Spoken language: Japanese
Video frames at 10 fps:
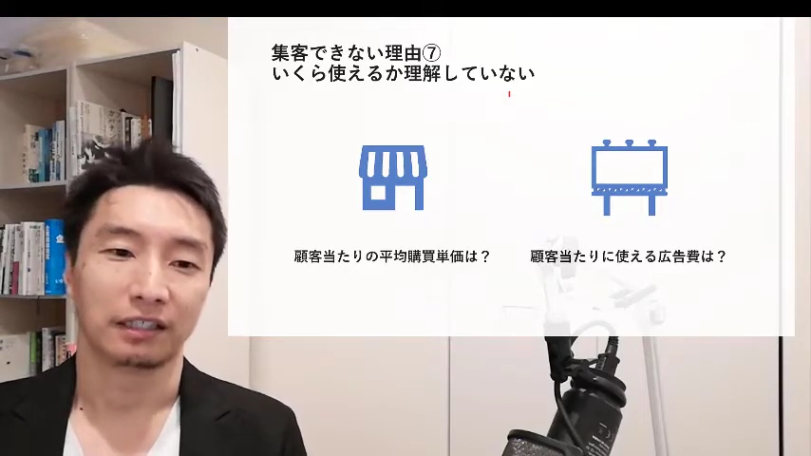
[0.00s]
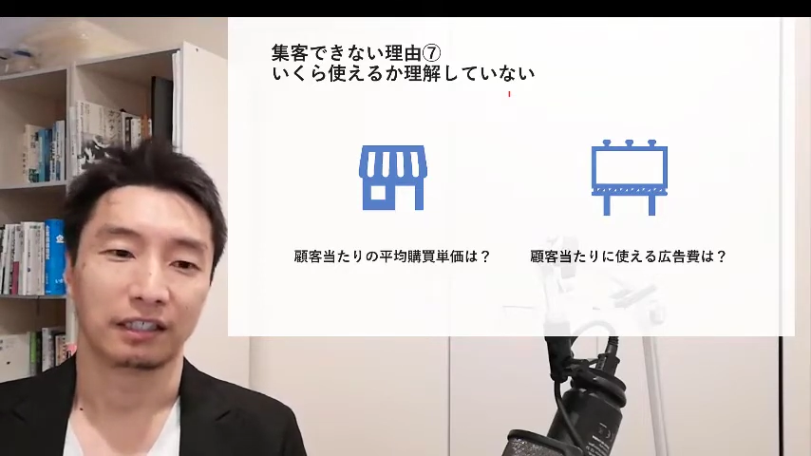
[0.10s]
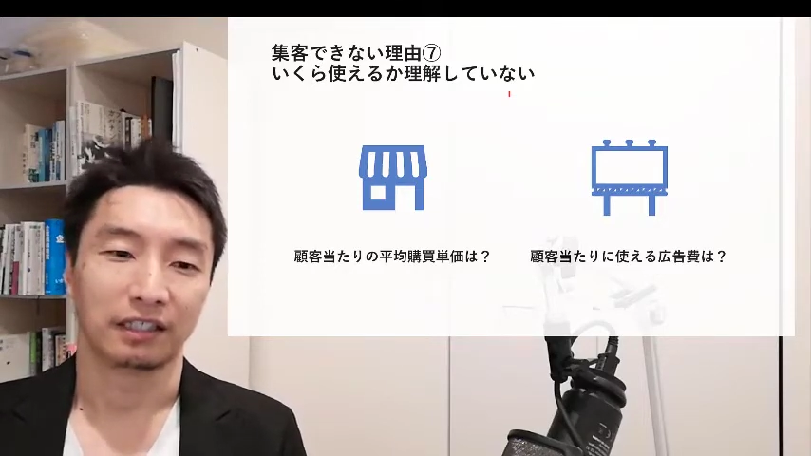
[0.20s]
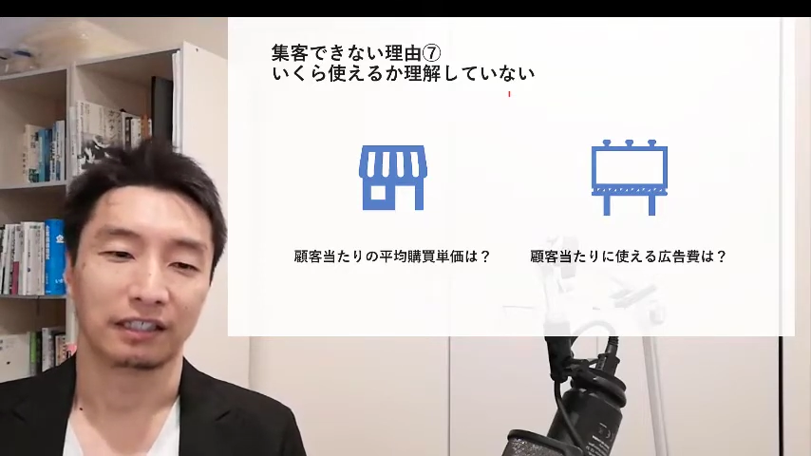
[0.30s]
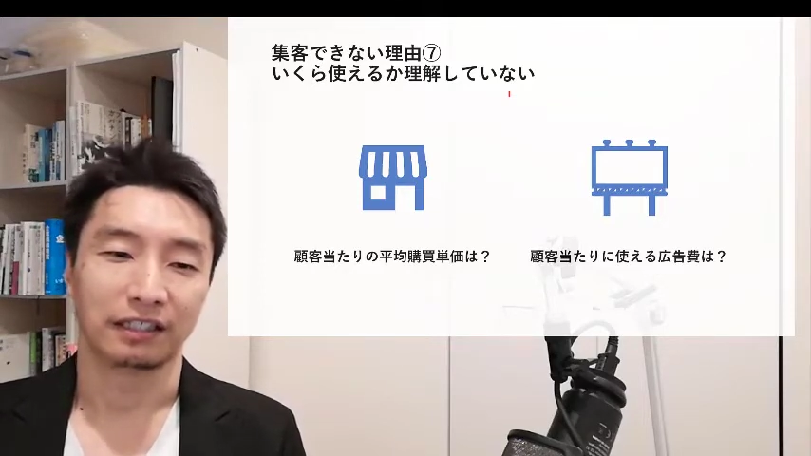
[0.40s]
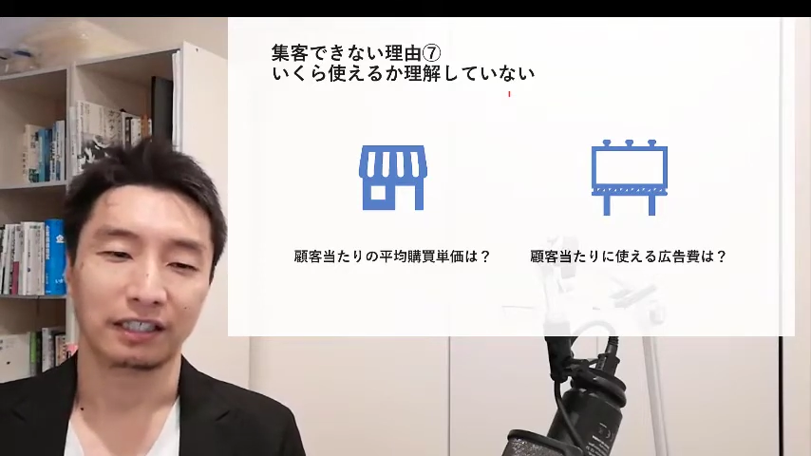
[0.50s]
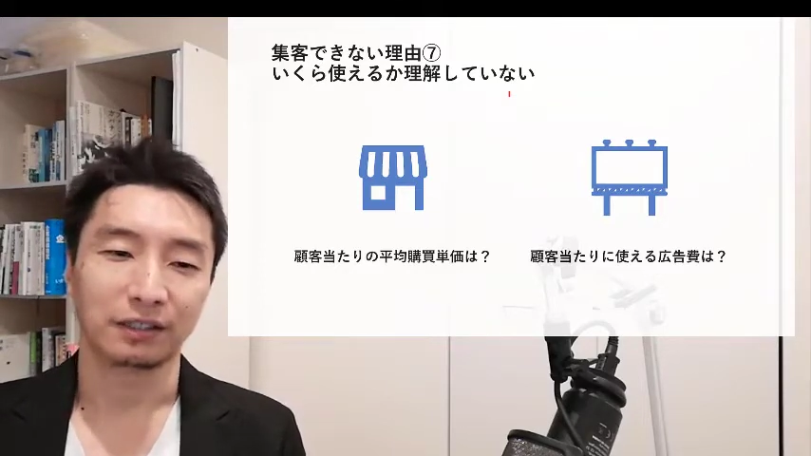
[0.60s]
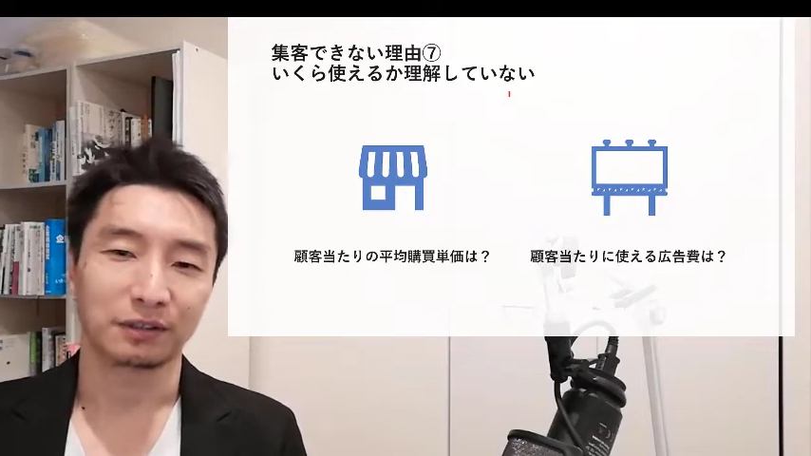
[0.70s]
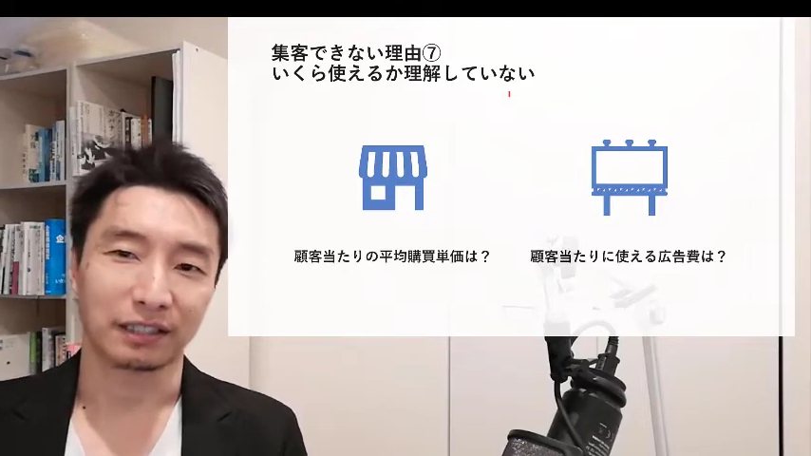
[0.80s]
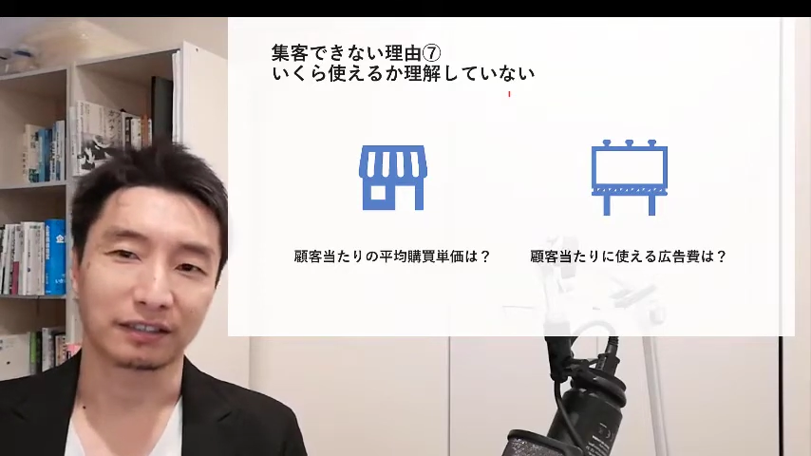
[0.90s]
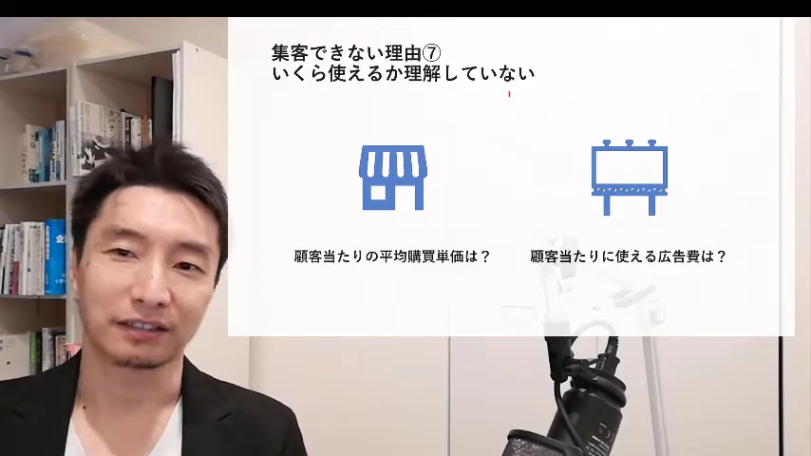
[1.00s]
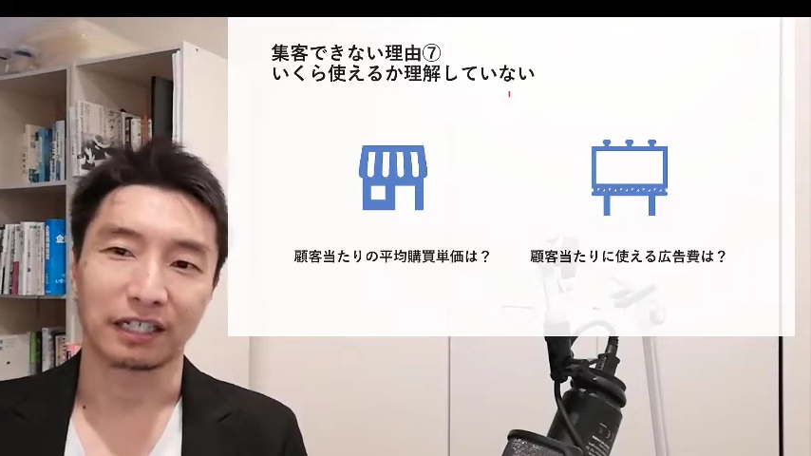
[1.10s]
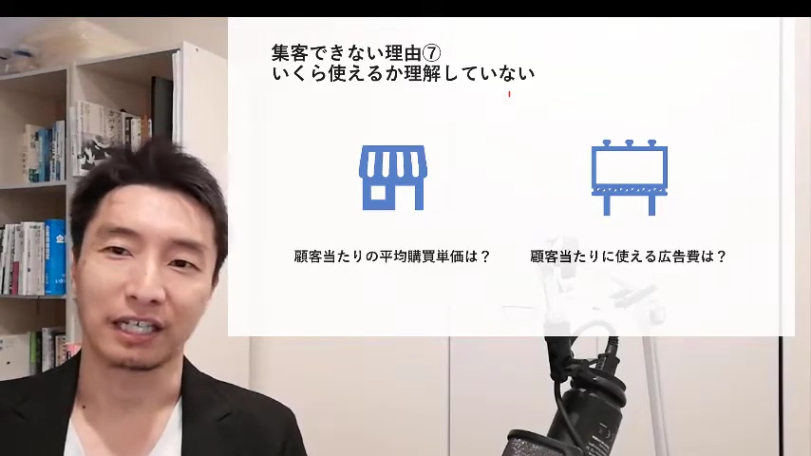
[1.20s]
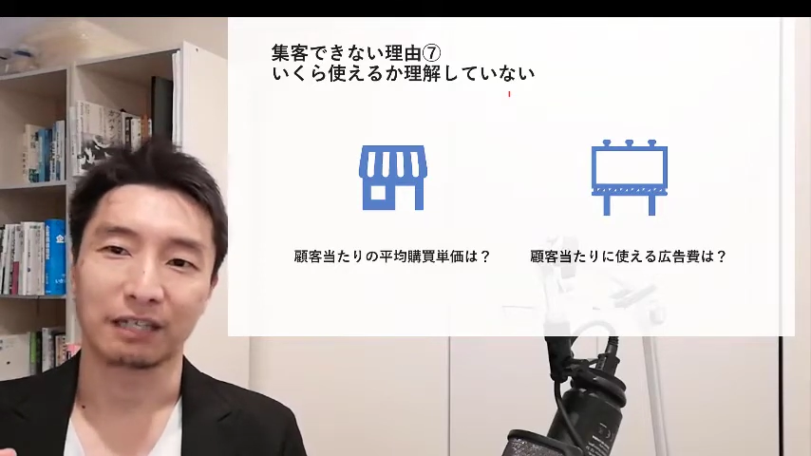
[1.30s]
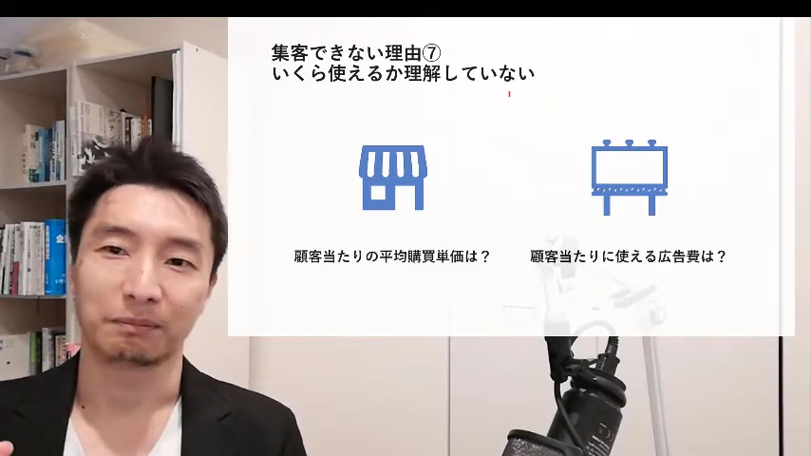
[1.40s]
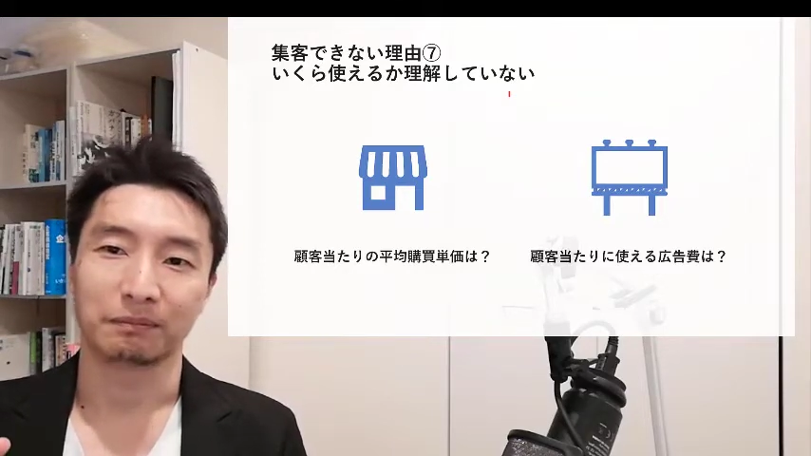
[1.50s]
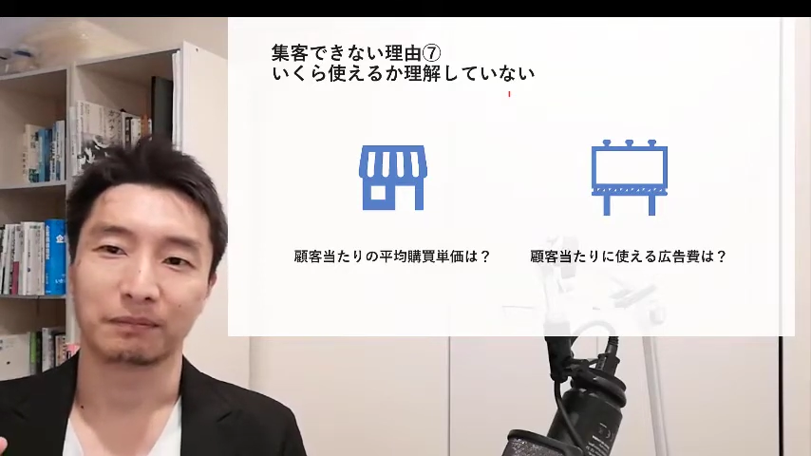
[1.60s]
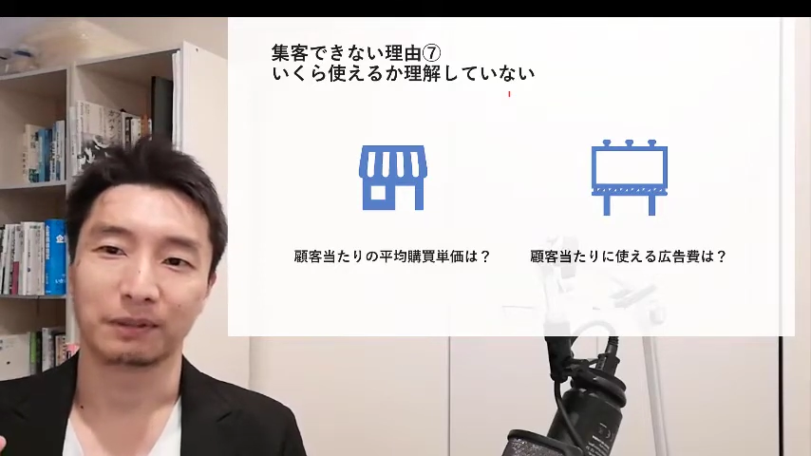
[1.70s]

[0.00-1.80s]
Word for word: えー、いくら使え